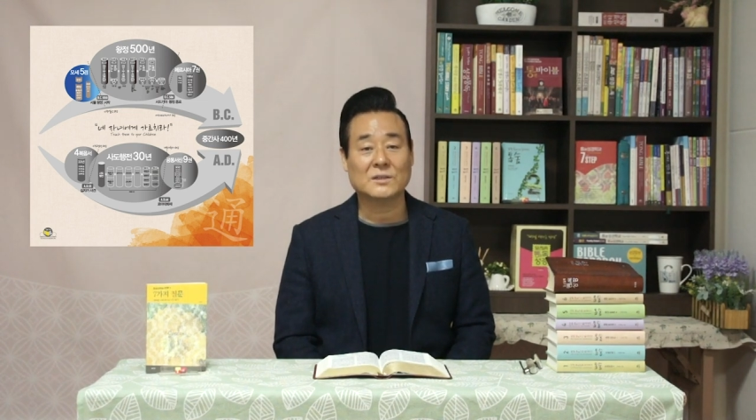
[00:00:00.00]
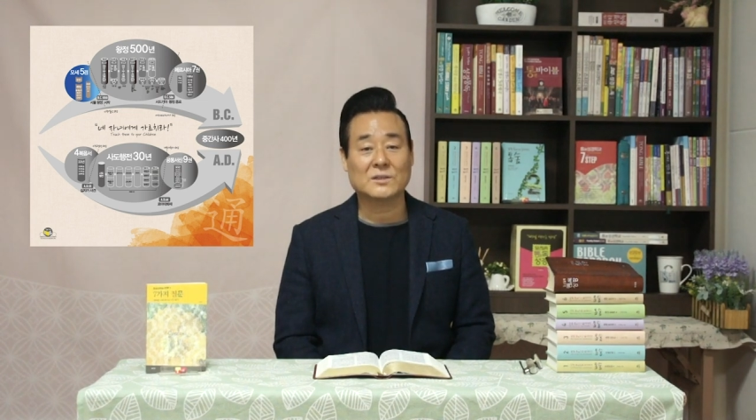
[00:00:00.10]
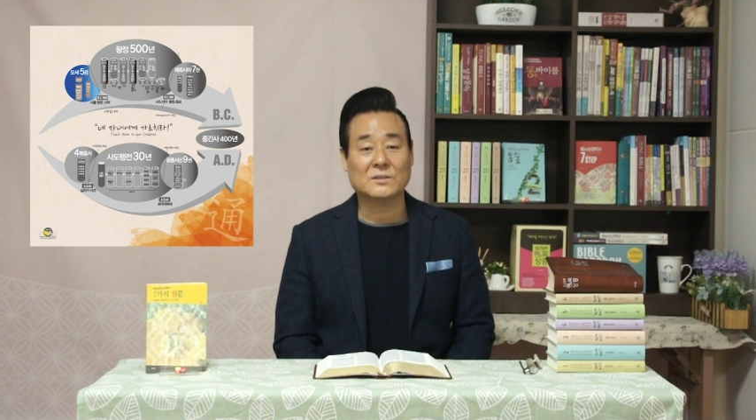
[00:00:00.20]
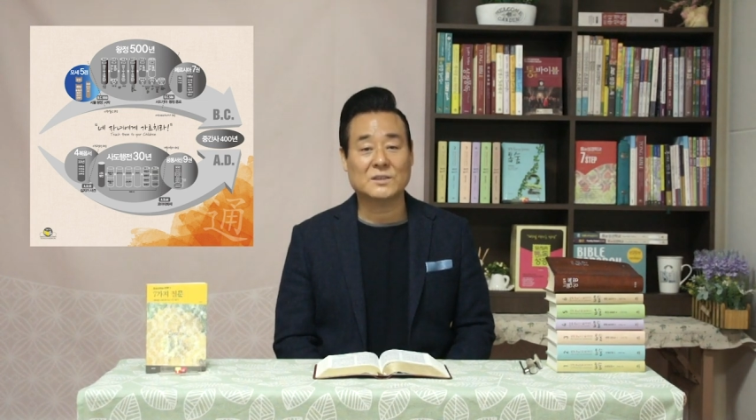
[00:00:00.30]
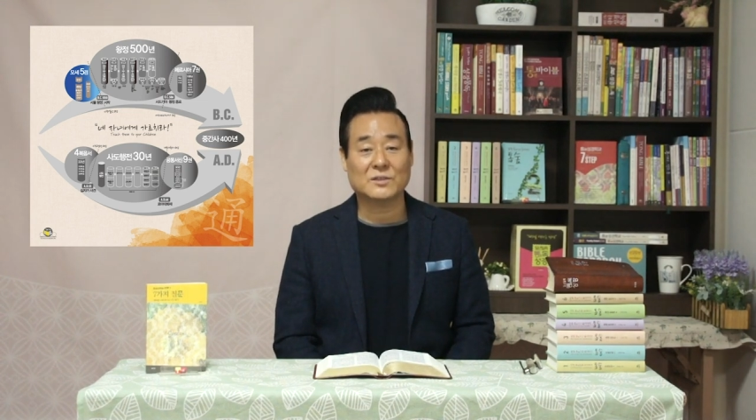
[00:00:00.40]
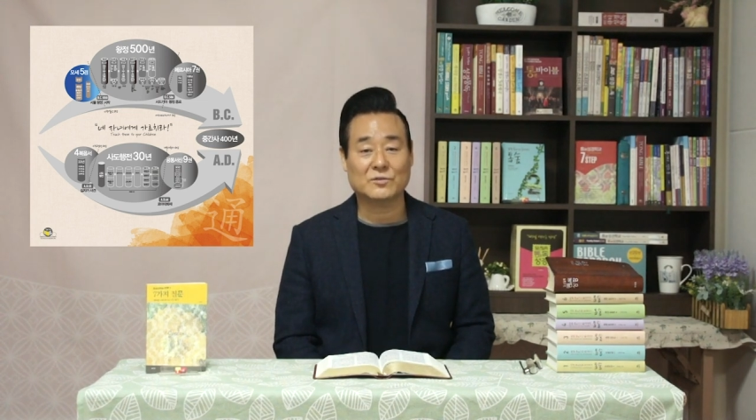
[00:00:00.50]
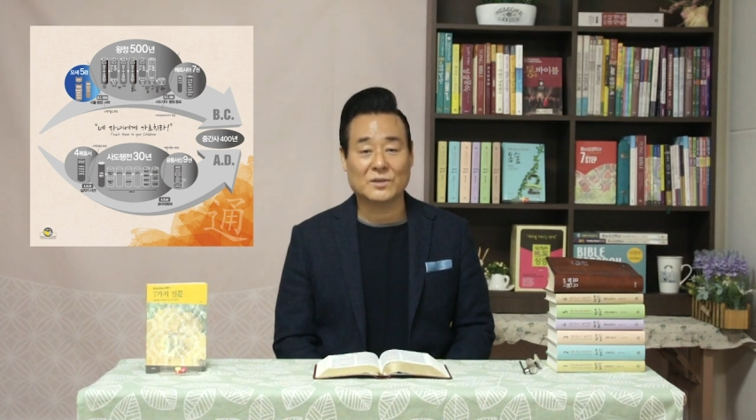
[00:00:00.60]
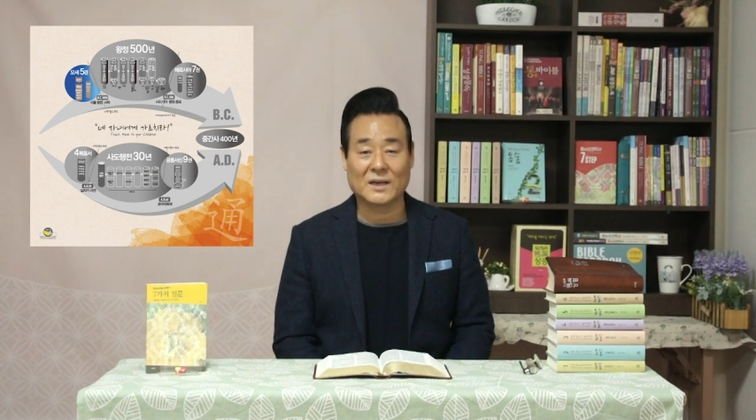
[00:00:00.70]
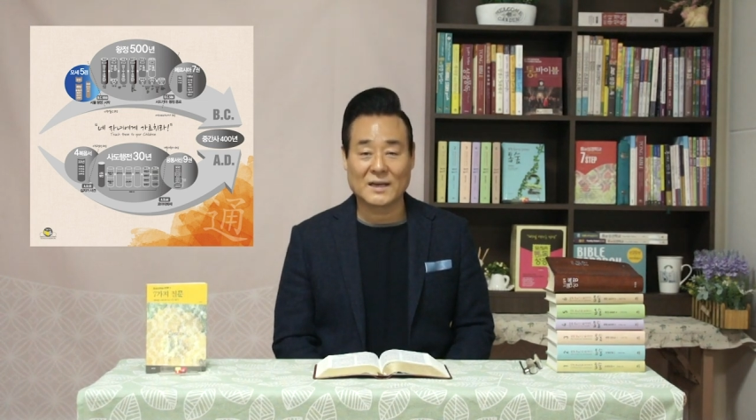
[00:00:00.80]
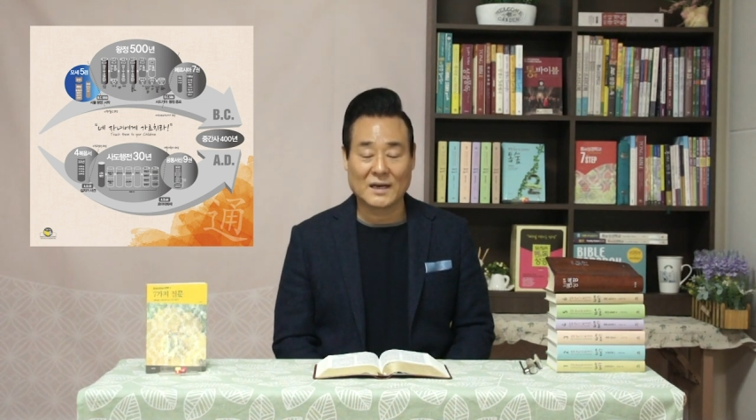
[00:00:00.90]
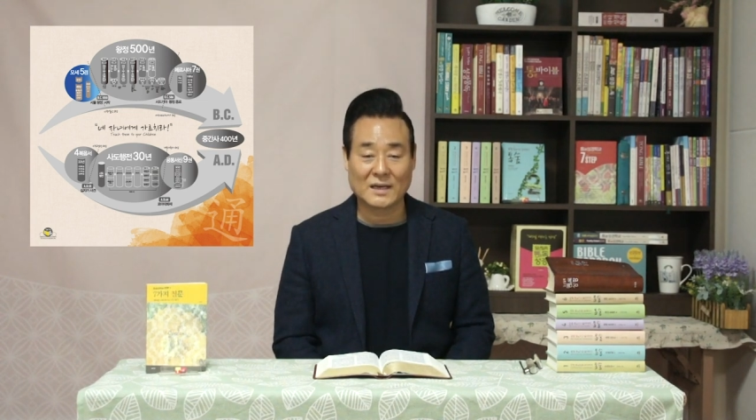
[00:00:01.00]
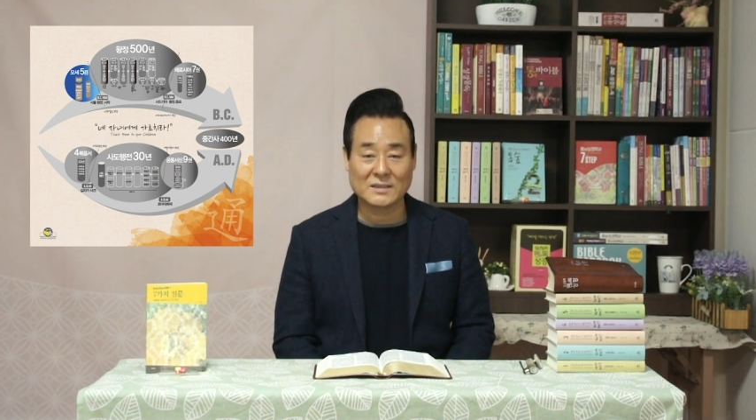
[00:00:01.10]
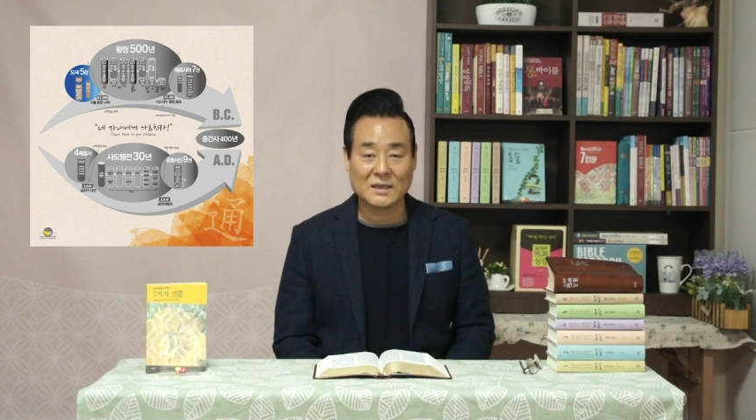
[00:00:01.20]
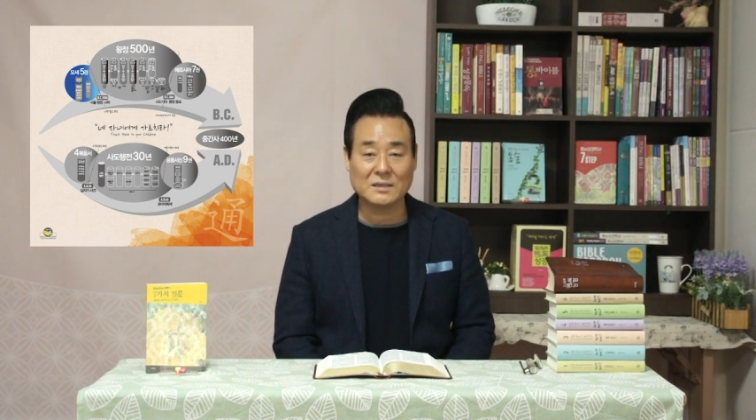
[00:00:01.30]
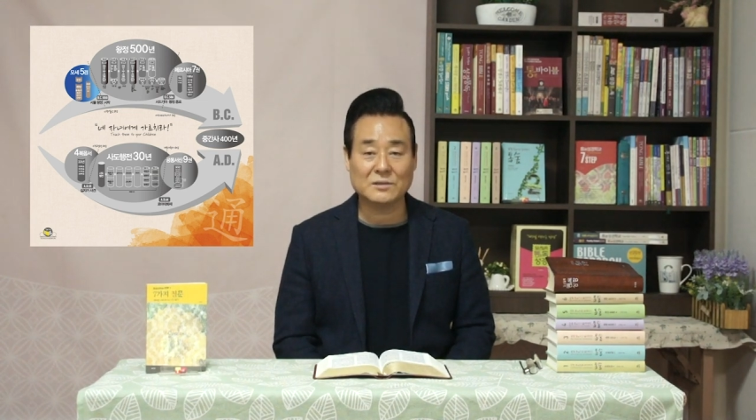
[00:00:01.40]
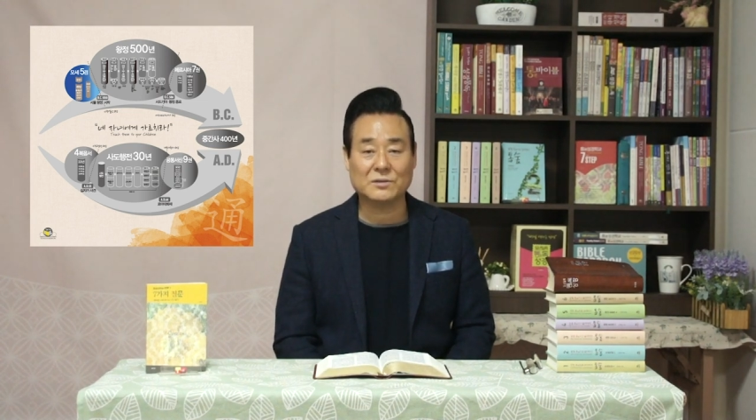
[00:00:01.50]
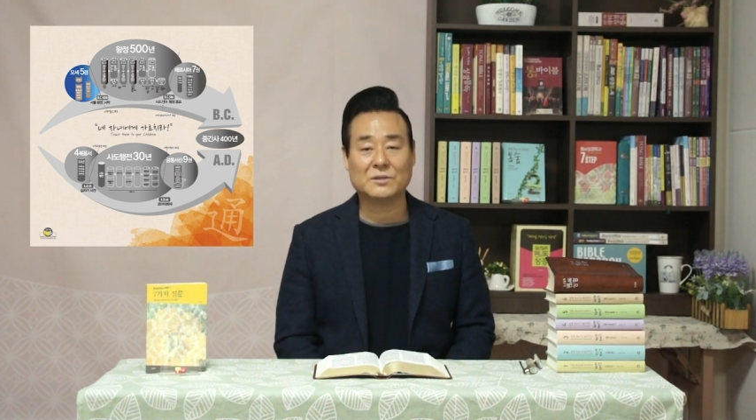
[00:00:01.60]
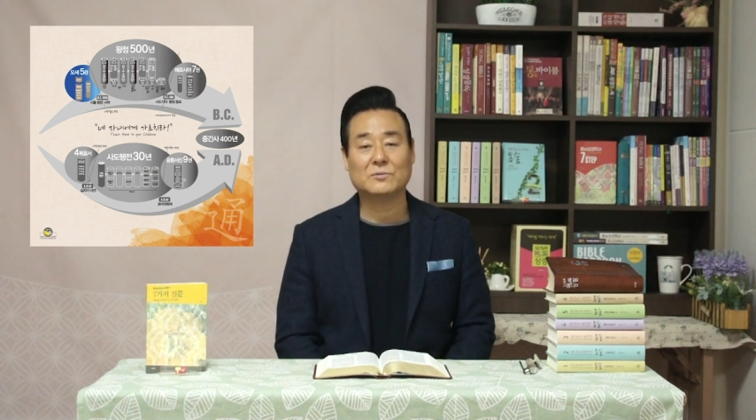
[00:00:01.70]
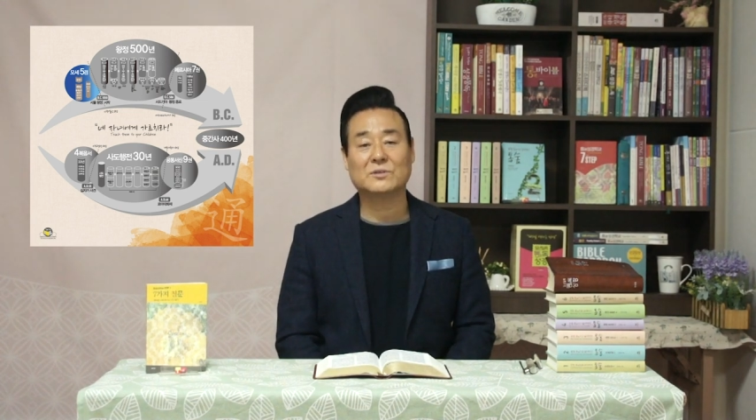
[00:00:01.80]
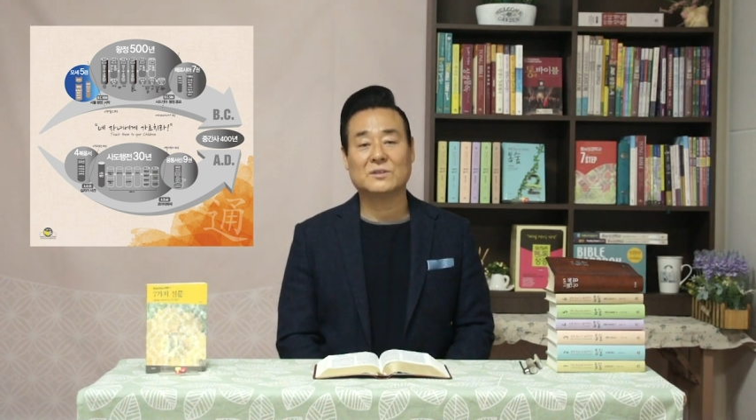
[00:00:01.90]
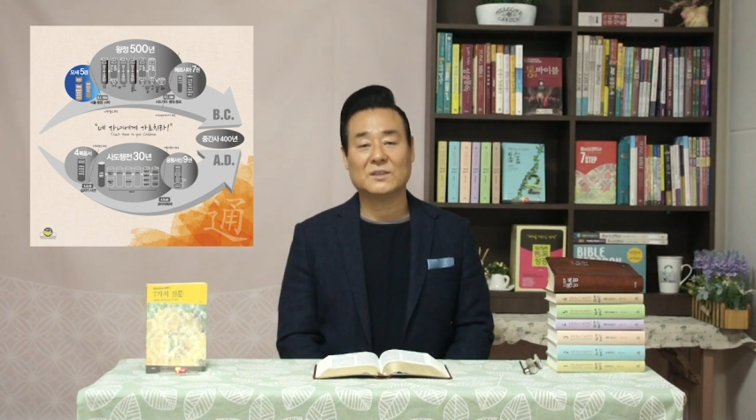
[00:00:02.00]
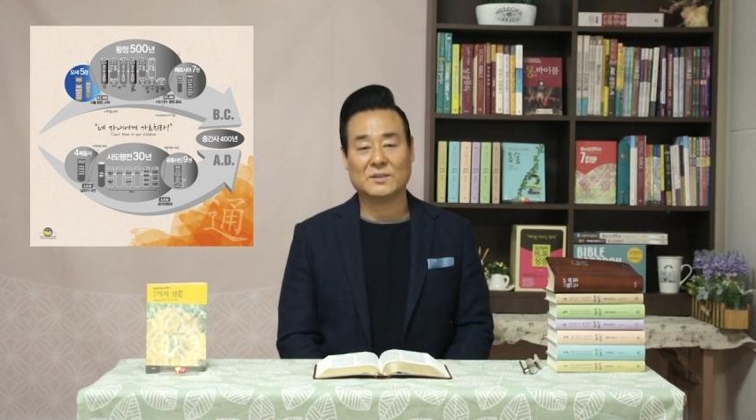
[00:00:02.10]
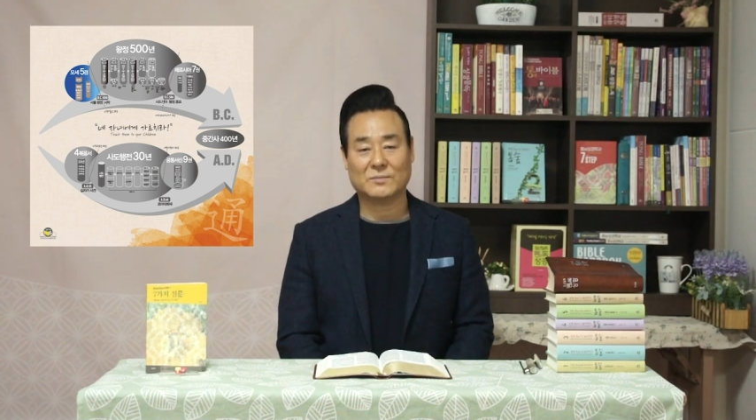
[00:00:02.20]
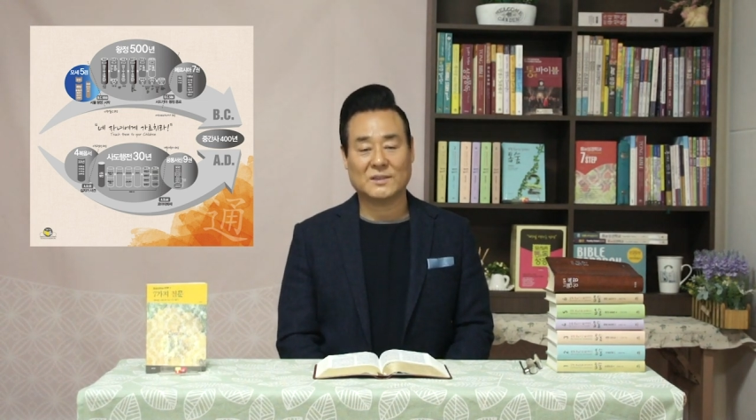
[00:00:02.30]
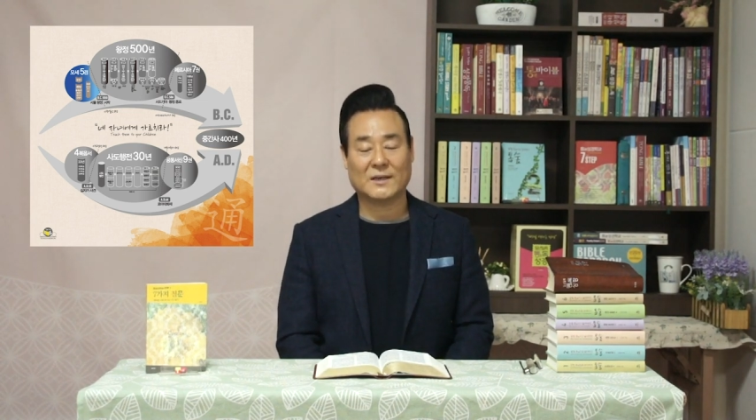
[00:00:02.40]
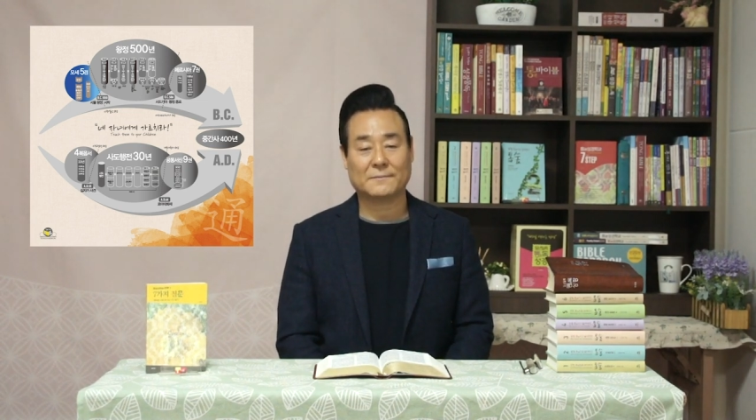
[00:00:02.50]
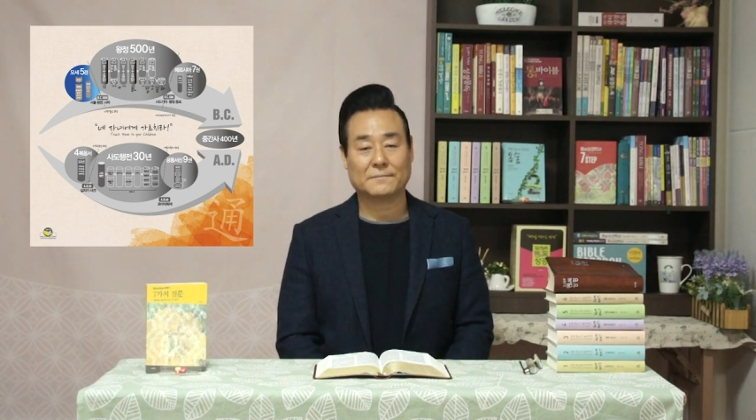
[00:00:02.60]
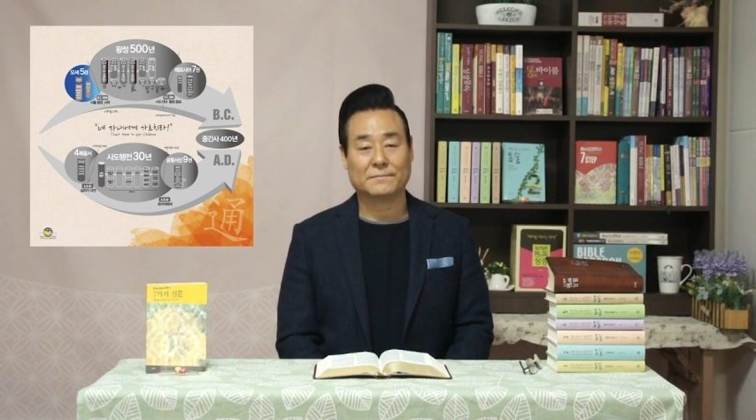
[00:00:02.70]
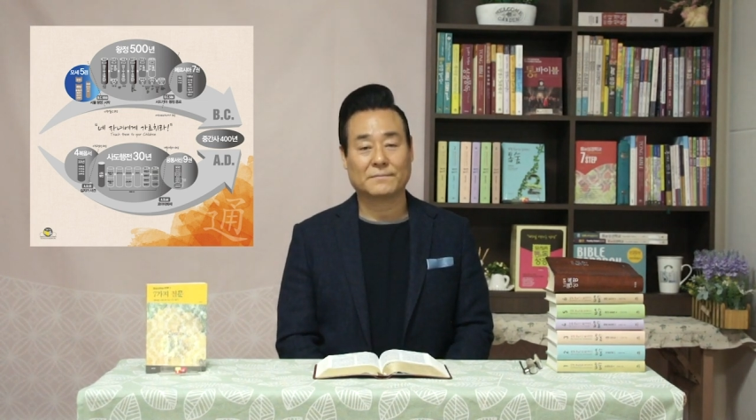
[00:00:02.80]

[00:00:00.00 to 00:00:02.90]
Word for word: 전쟁 중에 가장 어려운 전쟁입니다.